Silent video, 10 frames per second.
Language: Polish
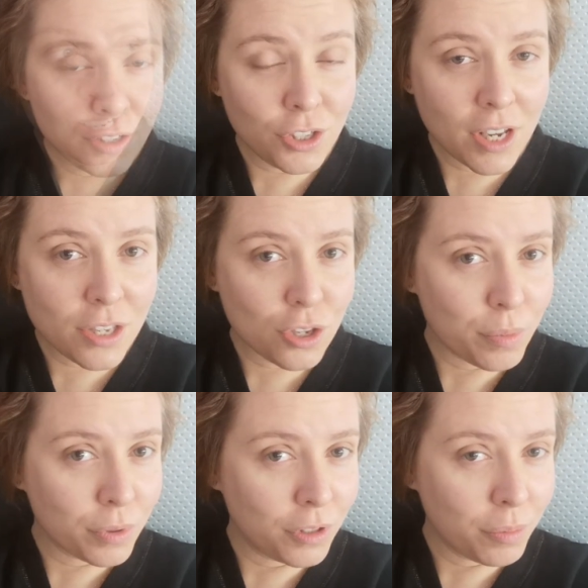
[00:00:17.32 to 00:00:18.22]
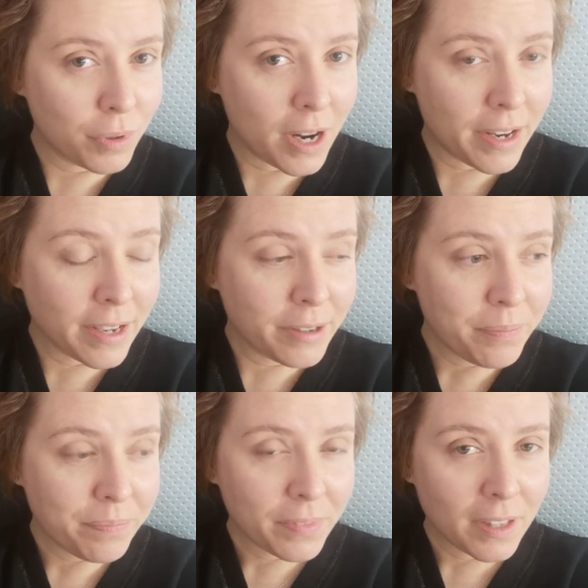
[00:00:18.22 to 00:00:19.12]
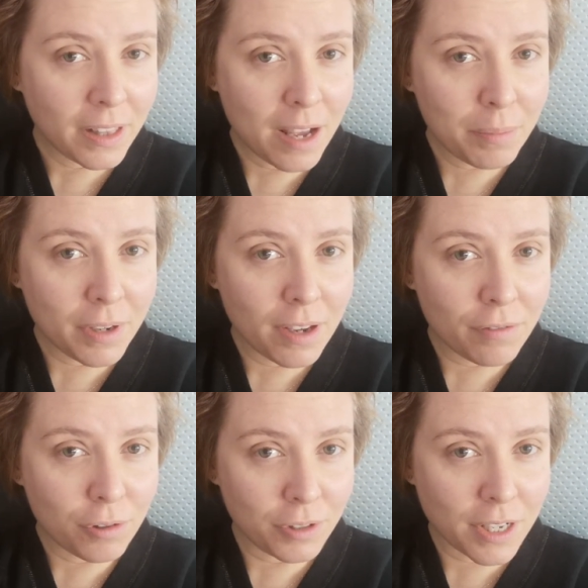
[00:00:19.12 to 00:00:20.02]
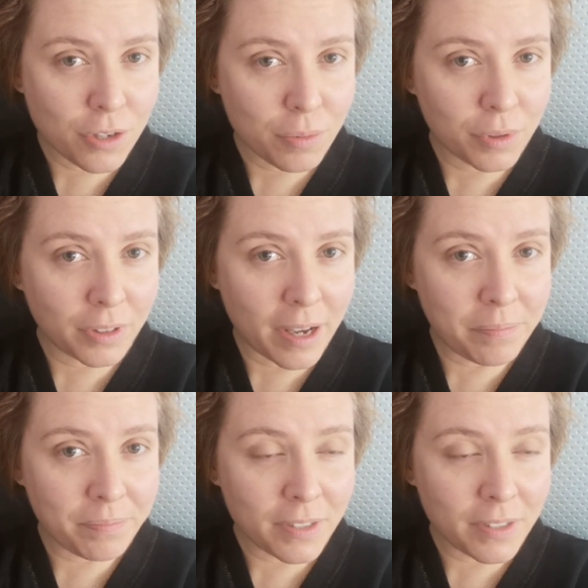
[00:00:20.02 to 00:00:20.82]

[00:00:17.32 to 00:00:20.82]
Dzisiaj jest sobotni poranek. Dla mnie wolna sobota